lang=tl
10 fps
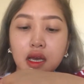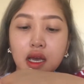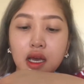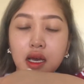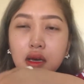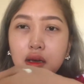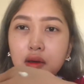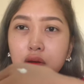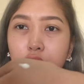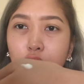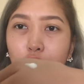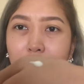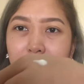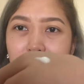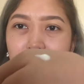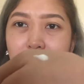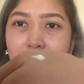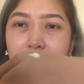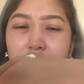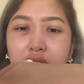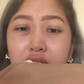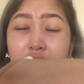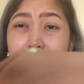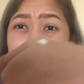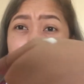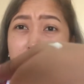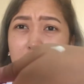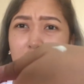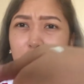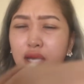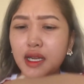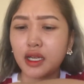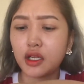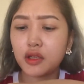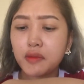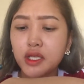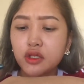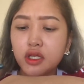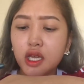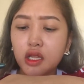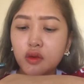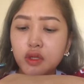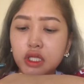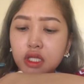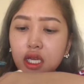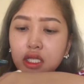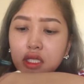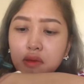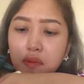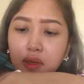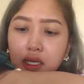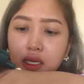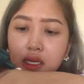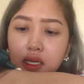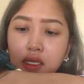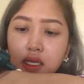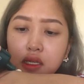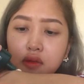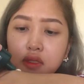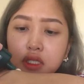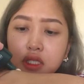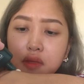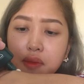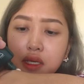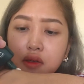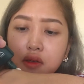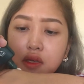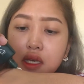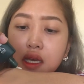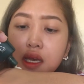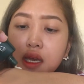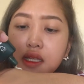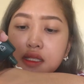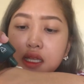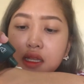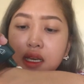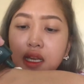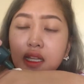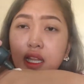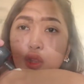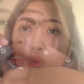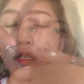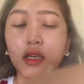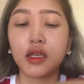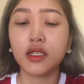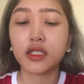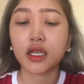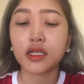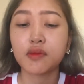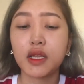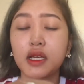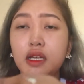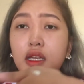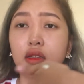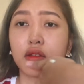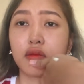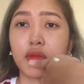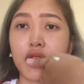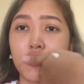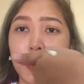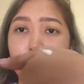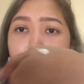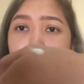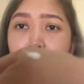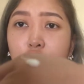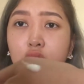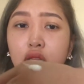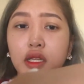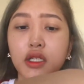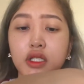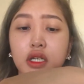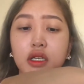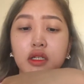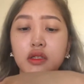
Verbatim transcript: Uh, white siya na transparent, parang ganun. Medyo yellowish nga siya. May pagka yellowish siya. Pero, it's not really that okay. Hindi siya guys malakit. Parang feeling ko medyo watery siya.